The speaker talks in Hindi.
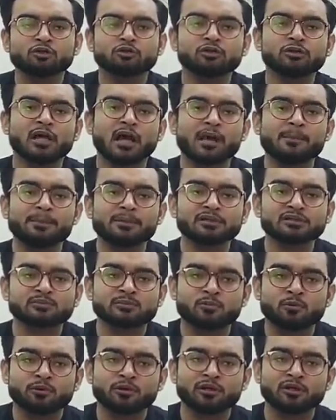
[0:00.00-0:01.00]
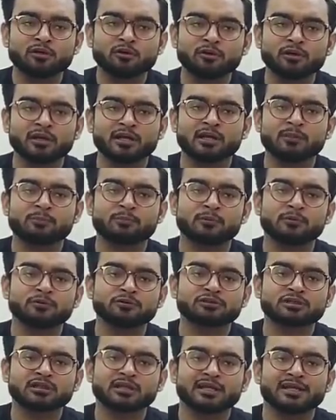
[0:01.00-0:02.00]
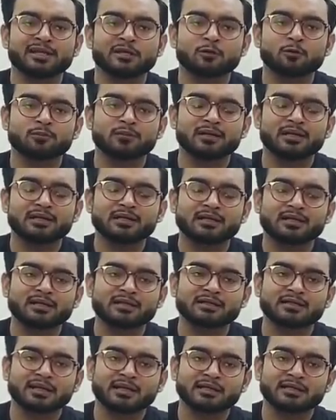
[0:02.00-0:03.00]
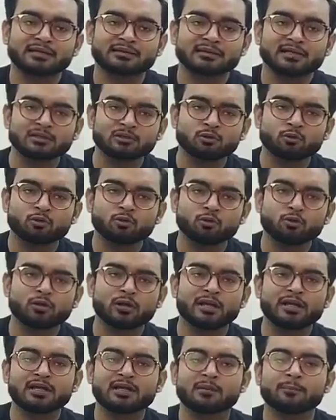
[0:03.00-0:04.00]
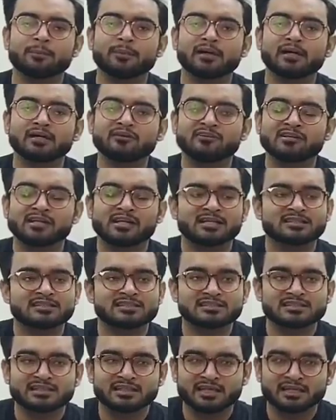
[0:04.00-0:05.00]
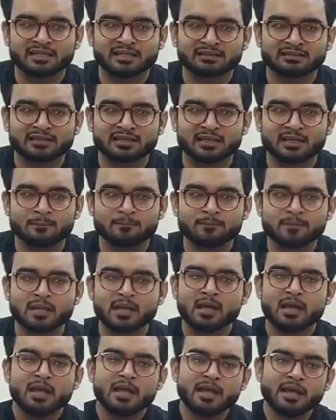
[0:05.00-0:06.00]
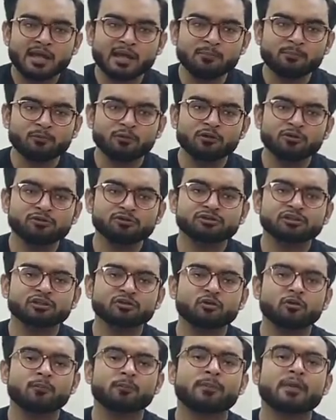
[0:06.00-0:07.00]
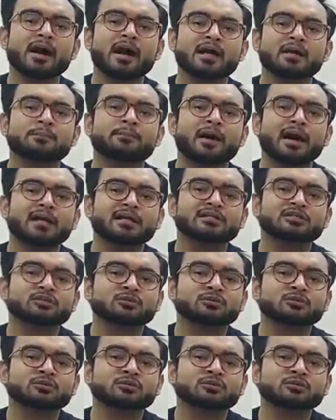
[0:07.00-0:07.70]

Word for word: तो यहाँ पे स्मोकिंग को एयर पोल्यूशन की इक्विवेलेंट करके देखा जाता है दोनों का ही कंपेरेटिव एनालिसिस किया जाता है एयर पोल्यूशन को बार बार